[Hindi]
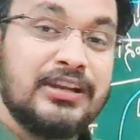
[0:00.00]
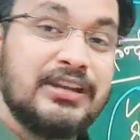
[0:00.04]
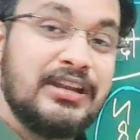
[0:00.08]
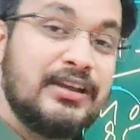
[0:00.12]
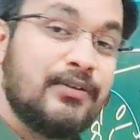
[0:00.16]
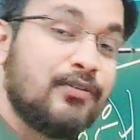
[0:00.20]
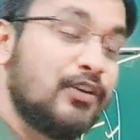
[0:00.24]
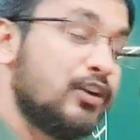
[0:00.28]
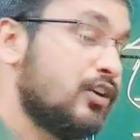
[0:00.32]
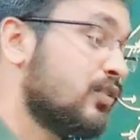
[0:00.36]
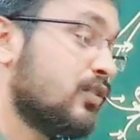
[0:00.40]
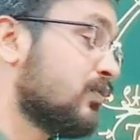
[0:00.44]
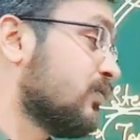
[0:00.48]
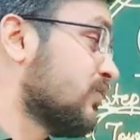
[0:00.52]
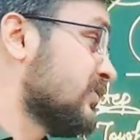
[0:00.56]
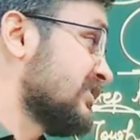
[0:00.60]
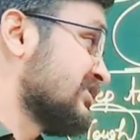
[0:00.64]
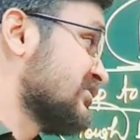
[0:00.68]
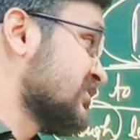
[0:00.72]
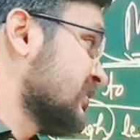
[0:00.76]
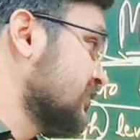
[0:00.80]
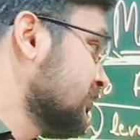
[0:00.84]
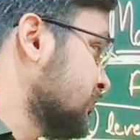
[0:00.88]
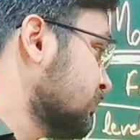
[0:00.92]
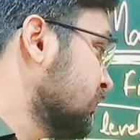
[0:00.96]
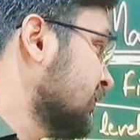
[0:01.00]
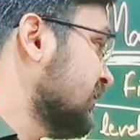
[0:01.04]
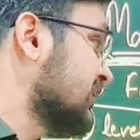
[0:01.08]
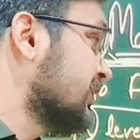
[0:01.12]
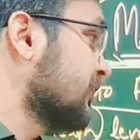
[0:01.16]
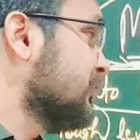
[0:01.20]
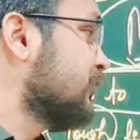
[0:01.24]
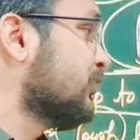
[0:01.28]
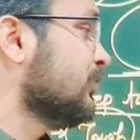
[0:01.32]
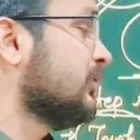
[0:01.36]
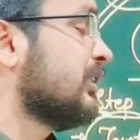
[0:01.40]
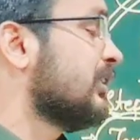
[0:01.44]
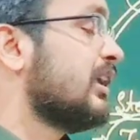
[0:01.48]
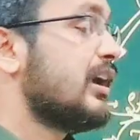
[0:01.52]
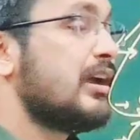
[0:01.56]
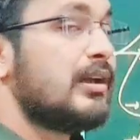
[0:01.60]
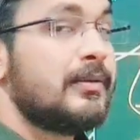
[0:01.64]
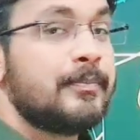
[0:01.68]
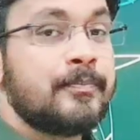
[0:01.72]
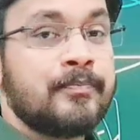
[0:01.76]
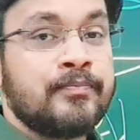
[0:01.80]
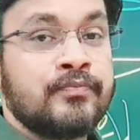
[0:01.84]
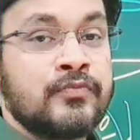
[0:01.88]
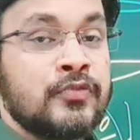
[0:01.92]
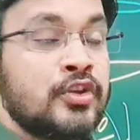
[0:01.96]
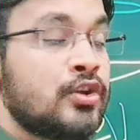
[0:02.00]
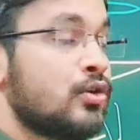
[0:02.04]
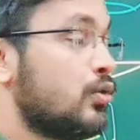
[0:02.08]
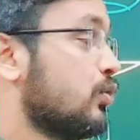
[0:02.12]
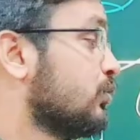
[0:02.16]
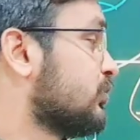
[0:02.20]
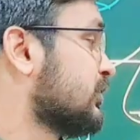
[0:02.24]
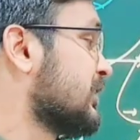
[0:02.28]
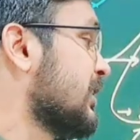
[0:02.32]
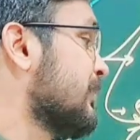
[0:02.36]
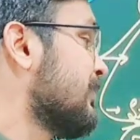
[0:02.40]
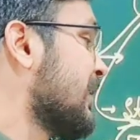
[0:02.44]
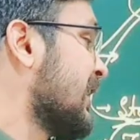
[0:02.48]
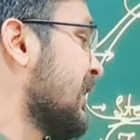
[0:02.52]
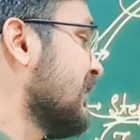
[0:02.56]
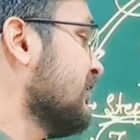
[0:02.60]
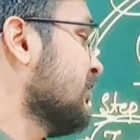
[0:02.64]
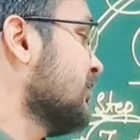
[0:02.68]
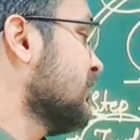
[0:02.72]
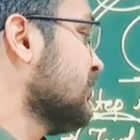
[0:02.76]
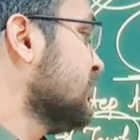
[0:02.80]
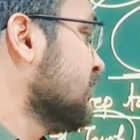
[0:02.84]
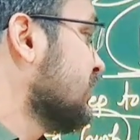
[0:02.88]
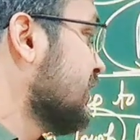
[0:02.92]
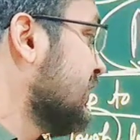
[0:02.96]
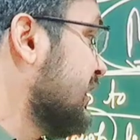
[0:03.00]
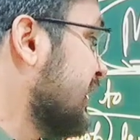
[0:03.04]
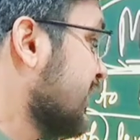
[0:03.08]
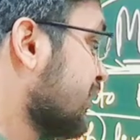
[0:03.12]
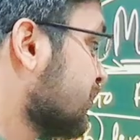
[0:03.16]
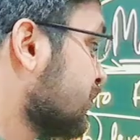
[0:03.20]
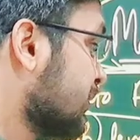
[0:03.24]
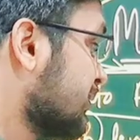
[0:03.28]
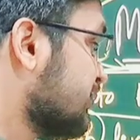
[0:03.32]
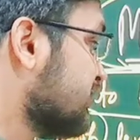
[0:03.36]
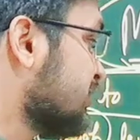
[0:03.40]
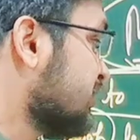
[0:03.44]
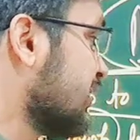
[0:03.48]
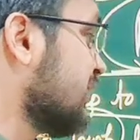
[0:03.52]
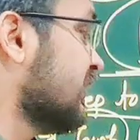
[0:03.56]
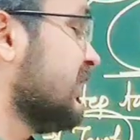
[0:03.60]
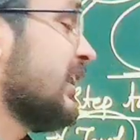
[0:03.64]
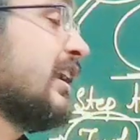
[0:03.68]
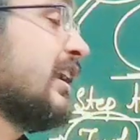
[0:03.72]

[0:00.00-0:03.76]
पे लेवल ऑफ क्वेश्चंस भी टफ होता है उसके बाद एक क्वेश्चन